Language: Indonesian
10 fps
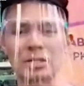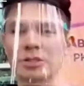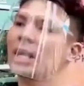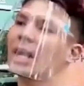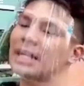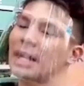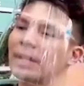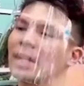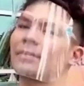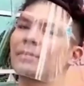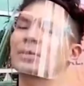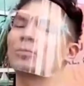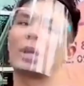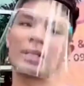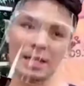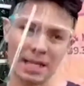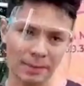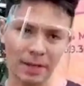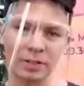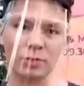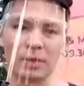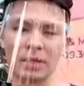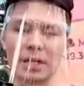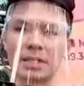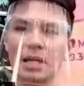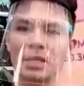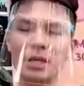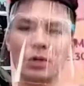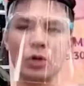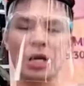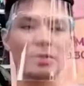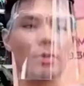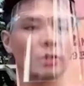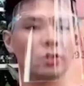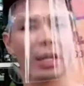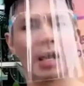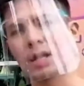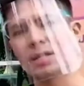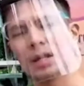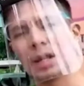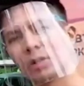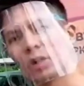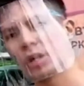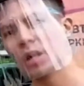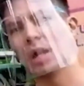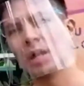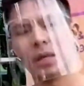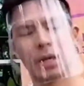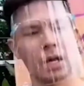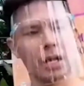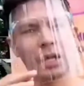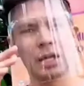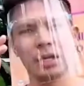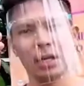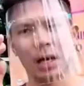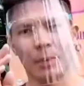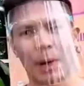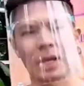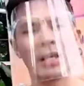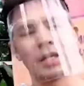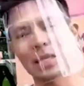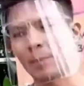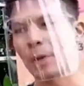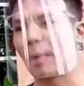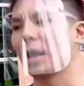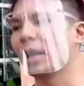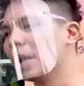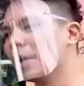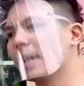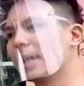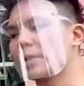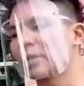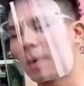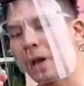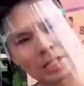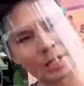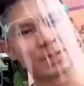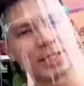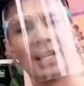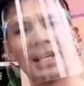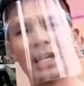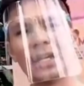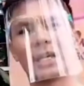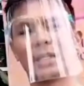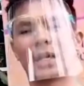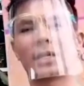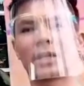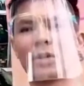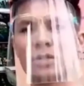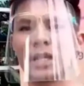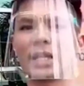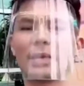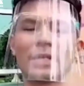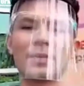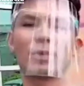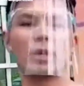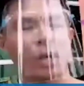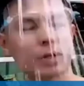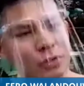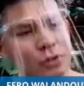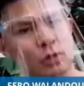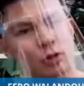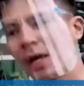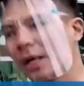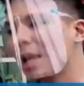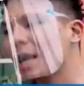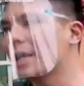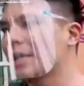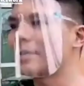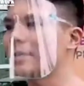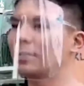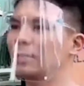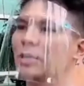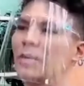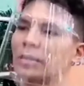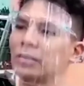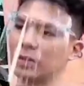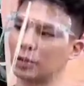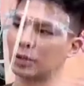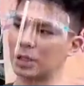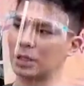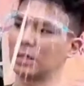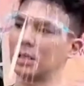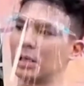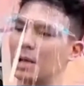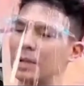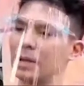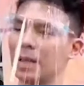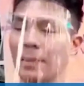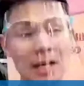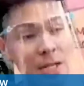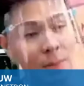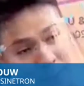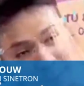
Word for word: maksudnya nggak capek dalam semua kerja capek cuman kerjanya durasi waktunya nggak kayak sinetron yang dari eh, pagi sampai malam lagi besok pagi sampai jadi ketika kita hosting kita masih punya waktu untuk keluarga kita masih punya waktu untuk uh, apa namanya main sama